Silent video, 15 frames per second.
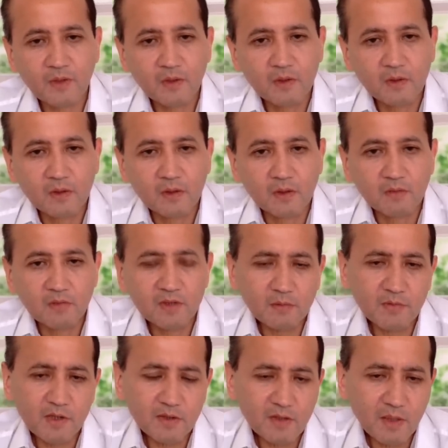э, в этом
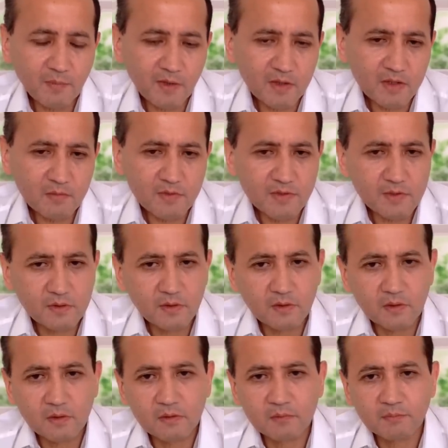нет
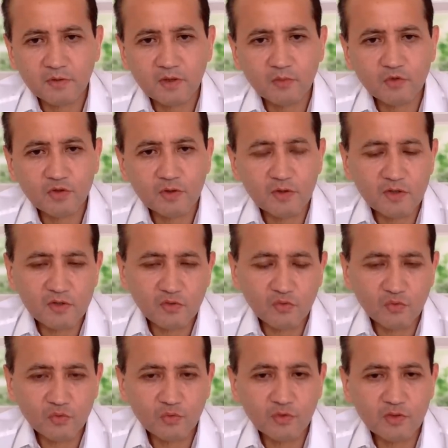необходимости, потому что есть у
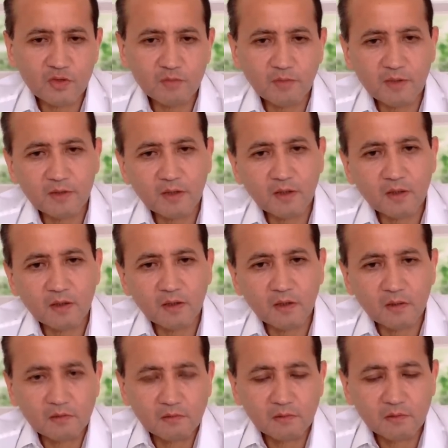него другие банки.